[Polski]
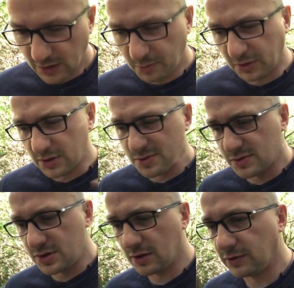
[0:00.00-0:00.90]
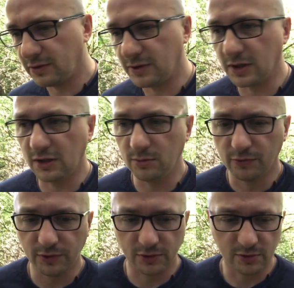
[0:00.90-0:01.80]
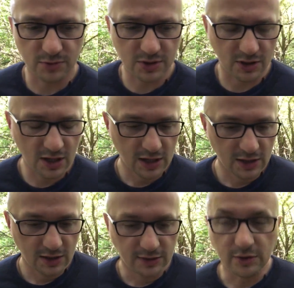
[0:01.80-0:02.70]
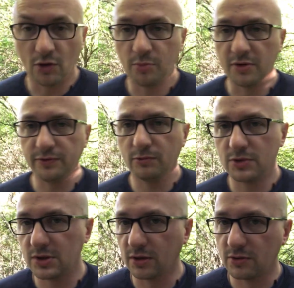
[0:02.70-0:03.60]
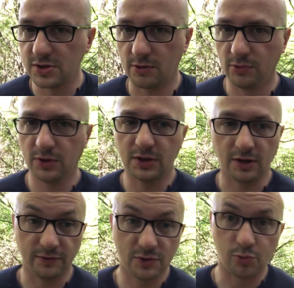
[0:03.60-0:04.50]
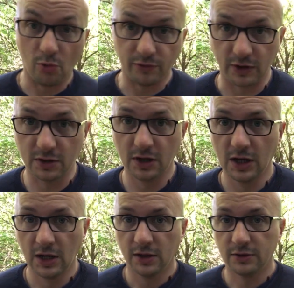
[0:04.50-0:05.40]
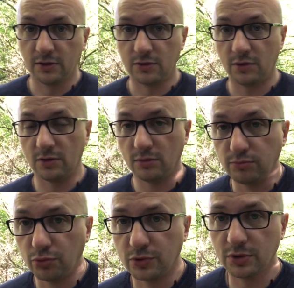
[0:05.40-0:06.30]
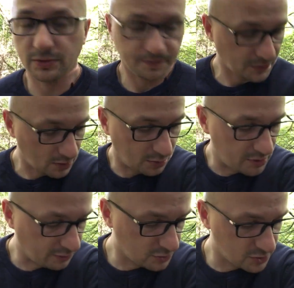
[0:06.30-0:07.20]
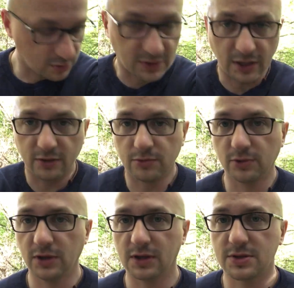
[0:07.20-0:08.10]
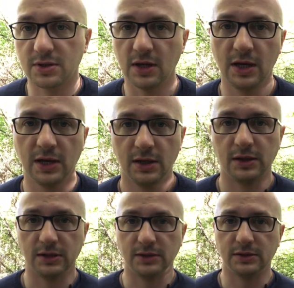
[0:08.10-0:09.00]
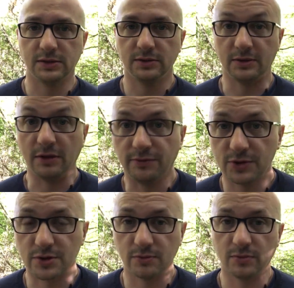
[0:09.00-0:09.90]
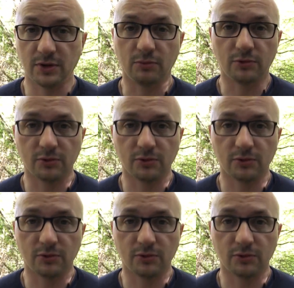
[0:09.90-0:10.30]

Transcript: I Pan Jezus dzisiaj w tej Ewangelii mówi o tym, że nie objawiło Ci tego ciało i krew, człowiek, tylko Bóg. Objawił się to ten, który jest y, najwyższym, ten,